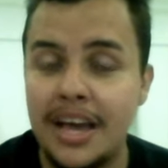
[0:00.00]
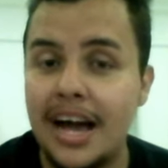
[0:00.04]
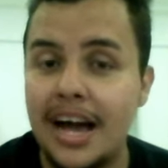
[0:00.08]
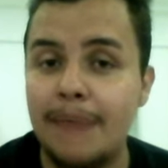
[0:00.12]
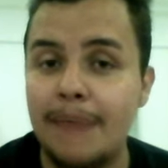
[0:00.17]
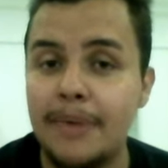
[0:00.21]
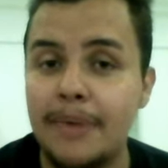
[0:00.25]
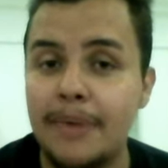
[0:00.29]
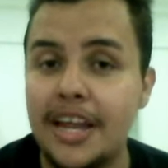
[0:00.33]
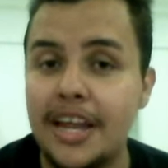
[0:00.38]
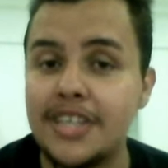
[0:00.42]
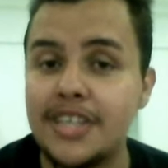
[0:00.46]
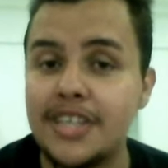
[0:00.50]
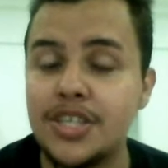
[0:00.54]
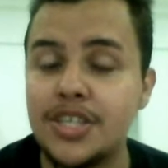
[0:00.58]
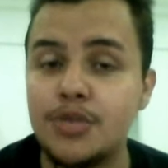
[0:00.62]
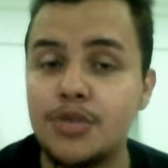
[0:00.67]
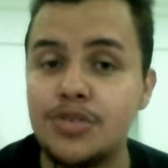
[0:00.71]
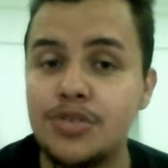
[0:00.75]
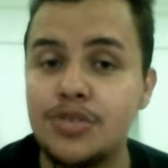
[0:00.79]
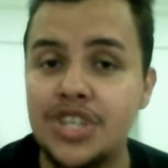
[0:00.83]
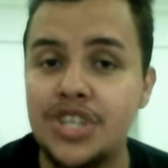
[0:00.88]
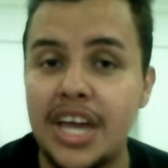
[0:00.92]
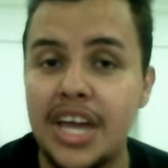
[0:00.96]
aparece
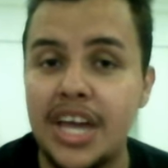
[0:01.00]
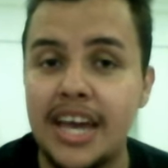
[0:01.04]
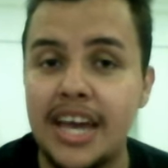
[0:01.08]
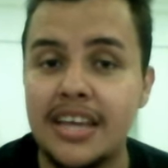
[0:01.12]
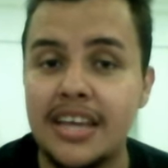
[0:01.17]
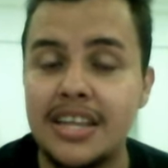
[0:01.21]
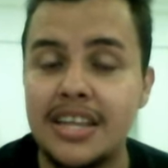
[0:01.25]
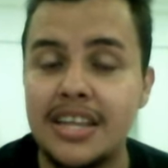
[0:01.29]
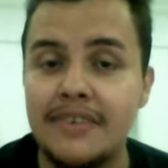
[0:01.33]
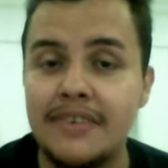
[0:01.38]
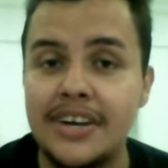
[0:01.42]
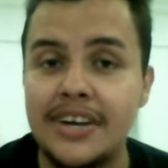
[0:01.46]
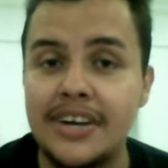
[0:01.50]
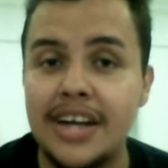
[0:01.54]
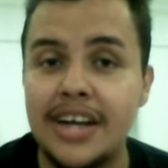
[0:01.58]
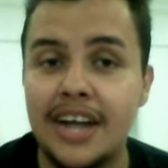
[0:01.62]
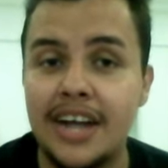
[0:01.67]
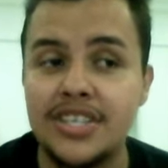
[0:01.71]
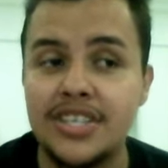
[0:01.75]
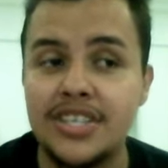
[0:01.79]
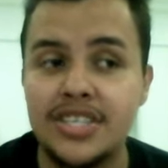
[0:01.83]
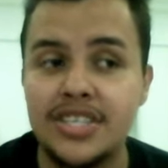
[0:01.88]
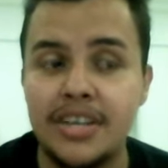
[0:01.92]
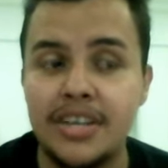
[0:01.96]
que o Jack, na
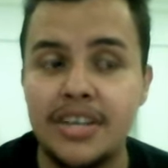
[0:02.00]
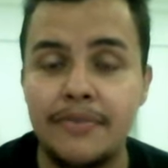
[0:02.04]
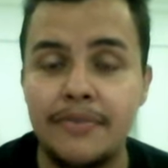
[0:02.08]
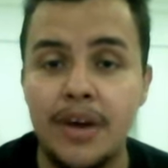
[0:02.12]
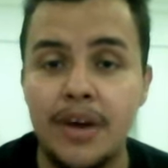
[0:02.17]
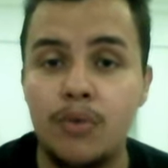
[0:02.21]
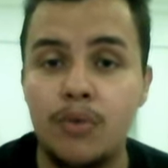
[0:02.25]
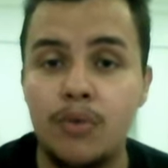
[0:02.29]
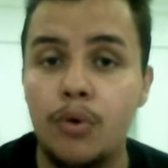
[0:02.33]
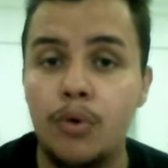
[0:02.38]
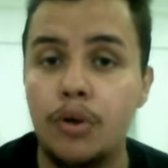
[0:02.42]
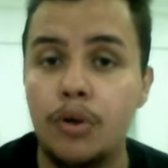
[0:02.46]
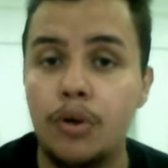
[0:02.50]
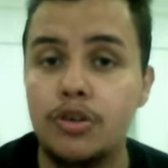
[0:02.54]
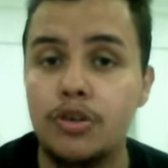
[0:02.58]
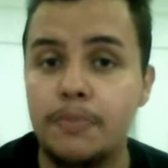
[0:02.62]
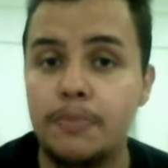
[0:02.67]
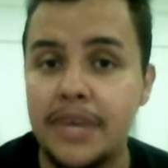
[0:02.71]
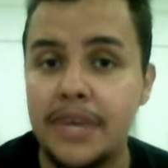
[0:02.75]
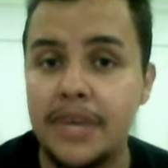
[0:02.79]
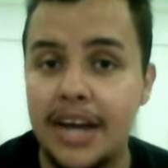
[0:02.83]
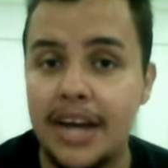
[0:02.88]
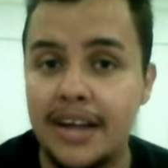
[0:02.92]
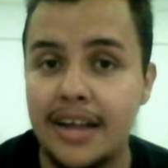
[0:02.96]
verdade, servia a um outro
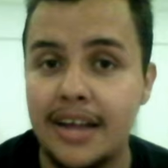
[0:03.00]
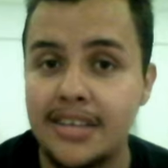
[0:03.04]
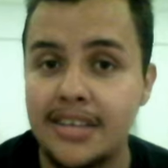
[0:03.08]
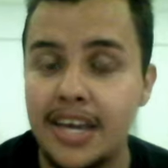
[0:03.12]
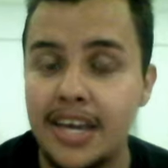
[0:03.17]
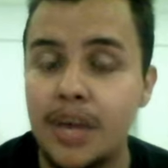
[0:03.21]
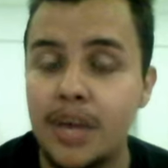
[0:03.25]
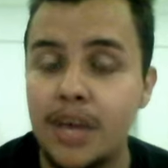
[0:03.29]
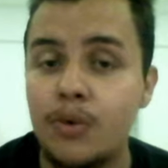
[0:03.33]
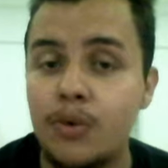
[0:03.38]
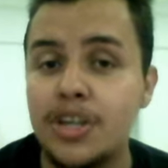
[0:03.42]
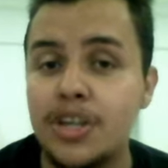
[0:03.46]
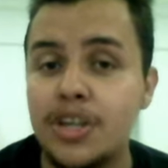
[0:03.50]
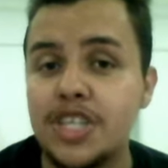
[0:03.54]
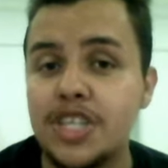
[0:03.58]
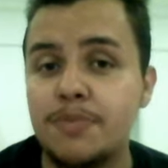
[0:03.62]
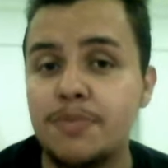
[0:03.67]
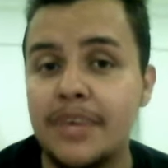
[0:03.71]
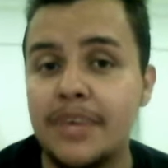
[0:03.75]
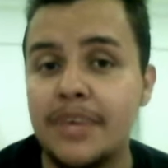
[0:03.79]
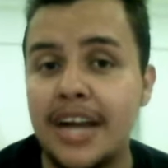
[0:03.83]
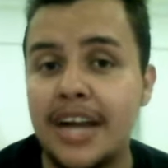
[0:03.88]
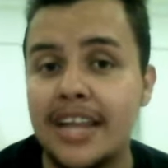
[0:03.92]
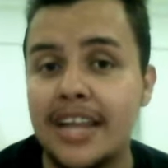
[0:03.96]
pirata, e quando
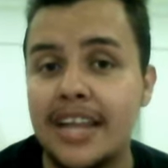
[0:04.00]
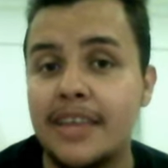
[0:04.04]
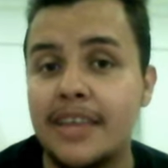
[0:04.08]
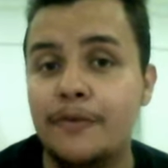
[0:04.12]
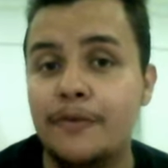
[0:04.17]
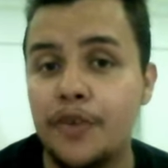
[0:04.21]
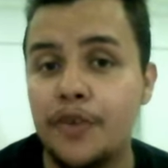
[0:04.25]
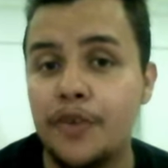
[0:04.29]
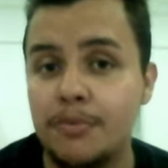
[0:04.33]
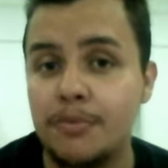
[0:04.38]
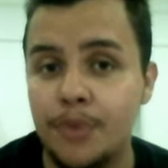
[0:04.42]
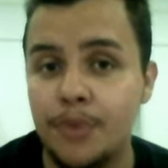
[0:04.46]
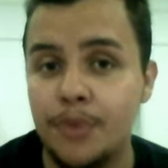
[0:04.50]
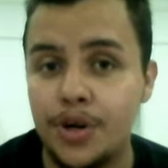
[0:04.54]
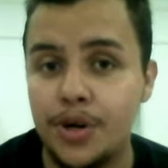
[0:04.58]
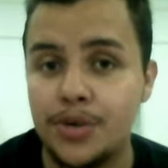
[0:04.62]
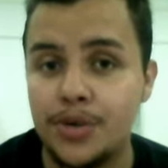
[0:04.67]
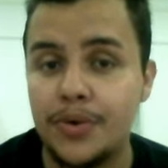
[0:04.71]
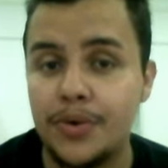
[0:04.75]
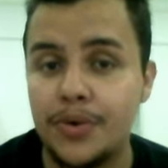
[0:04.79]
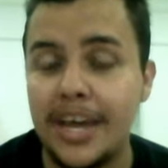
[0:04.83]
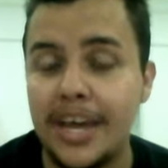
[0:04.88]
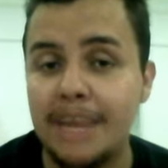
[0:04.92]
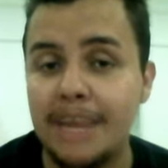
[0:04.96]
esse pirata foi
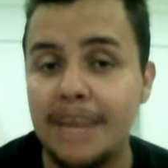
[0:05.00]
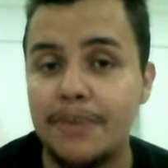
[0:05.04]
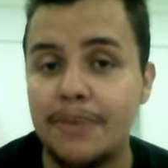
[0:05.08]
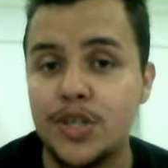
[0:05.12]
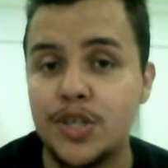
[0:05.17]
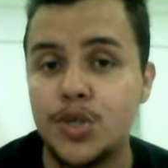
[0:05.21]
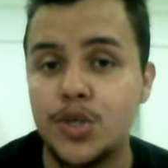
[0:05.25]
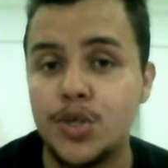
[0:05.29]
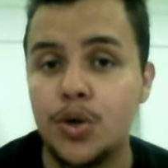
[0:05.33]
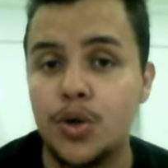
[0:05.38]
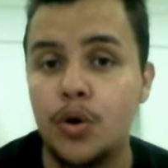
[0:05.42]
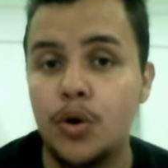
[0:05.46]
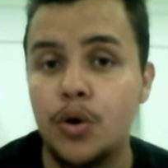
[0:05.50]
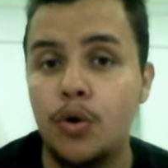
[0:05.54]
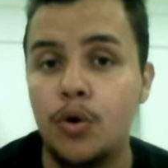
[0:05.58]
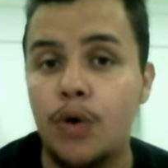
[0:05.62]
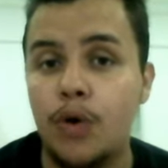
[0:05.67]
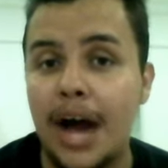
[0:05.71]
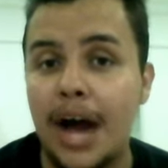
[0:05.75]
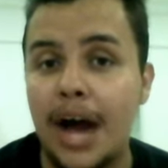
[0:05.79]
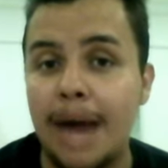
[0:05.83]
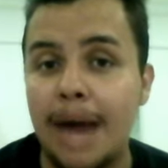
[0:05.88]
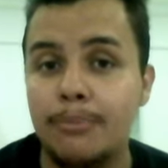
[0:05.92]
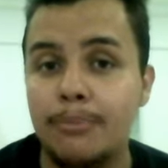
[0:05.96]
morto, ele passou
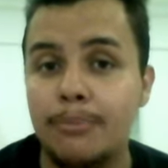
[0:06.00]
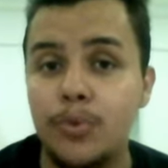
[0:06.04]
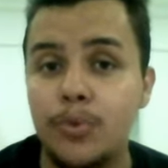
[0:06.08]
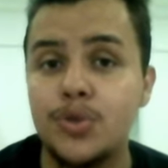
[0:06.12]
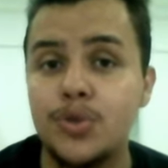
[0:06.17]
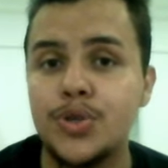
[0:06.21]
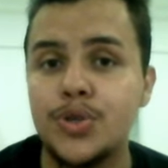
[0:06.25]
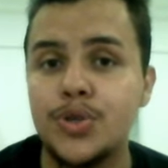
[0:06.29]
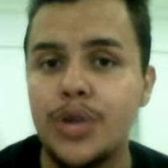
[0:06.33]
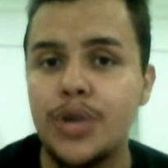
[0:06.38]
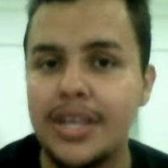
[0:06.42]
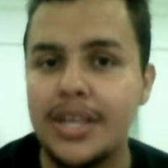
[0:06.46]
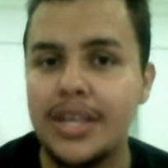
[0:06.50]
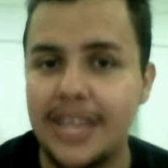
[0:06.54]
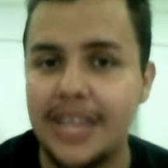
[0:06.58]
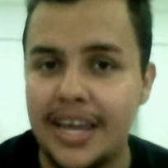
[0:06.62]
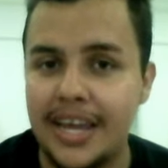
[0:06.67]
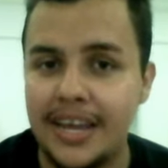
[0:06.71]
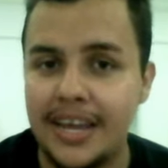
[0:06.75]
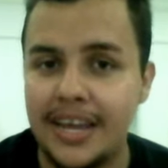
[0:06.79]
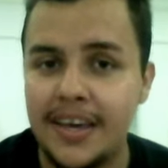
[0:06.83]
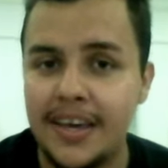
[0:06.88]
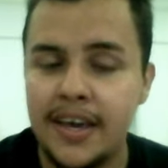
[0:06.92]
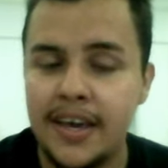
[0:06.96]
a bússola
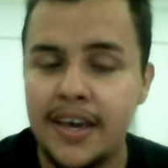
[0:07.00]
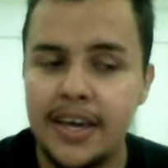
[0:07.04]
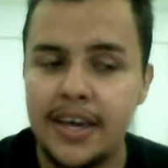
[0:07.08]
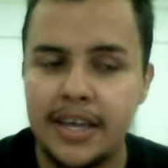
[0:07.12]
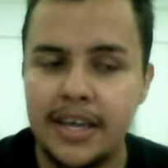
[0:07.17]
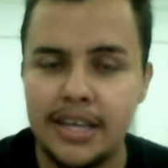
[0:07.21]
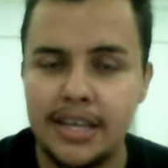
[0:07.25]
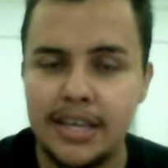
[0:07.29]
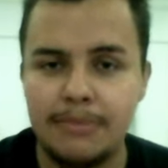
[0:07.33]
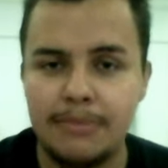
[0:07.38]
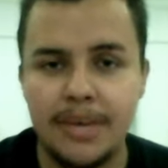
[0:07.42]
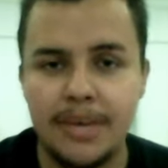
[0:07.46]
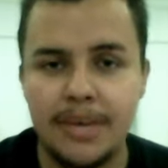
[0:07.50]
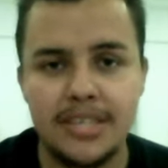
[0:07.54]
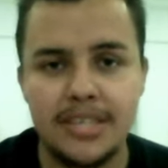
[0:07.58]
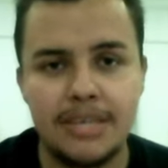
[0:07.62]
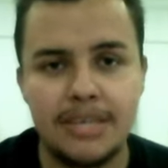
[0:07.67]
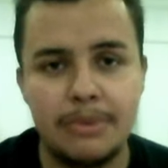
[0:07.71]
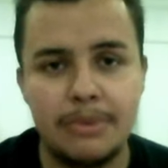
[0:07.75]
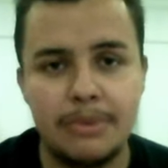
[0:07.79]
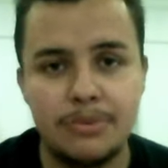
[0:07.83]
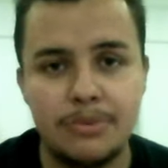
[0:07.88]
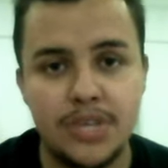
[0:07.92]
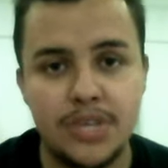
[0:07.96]
dele, que também
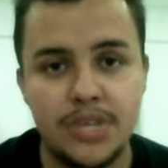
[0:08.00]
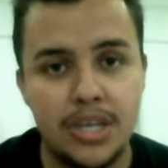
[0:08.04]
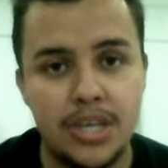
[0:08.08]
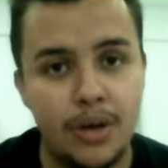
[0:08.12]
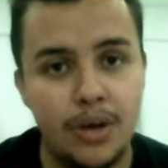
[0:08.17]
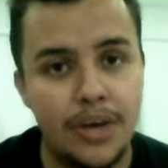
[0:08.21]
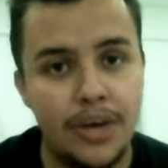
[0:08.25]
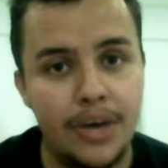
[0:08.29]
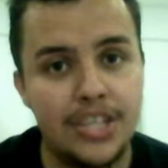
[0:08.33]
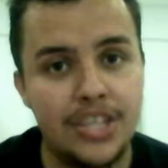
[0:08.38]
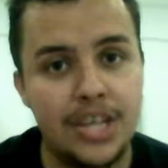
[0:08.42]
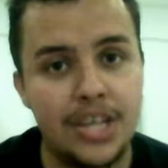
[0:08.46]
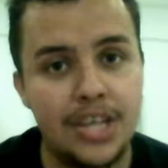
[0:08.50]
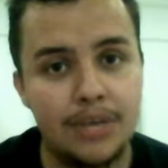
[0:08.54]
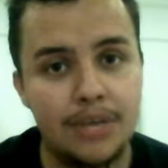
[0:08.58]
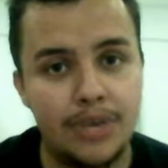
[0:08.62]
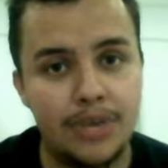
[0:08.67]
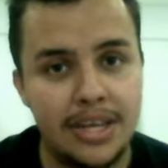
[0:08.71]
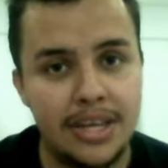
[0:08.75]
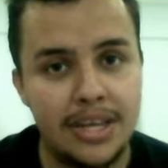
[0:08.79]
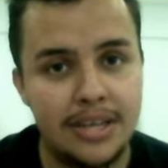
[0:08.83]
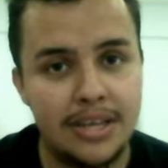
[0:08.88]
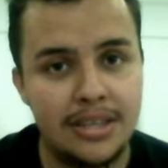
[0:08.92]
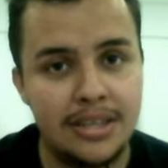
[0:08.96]
sabemos que não é de
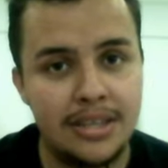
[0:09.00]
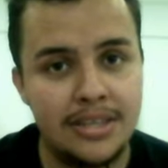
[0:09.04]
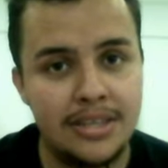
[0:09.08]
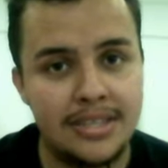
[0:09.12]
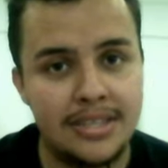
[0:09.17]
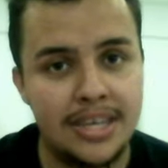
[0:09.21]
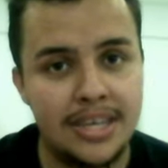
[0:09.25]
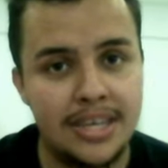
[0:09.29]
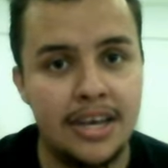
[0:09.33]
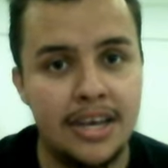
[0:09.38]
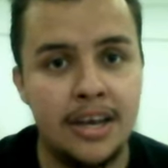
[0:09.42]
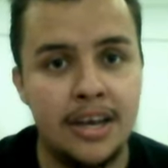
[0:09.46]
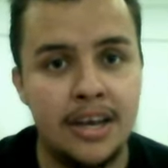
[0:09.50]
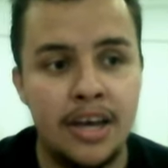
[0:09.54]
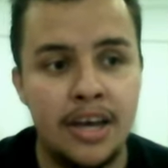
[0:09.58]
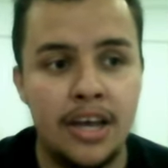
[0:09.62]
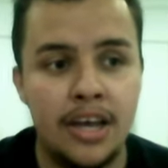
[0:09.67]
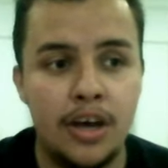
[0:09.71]
natureza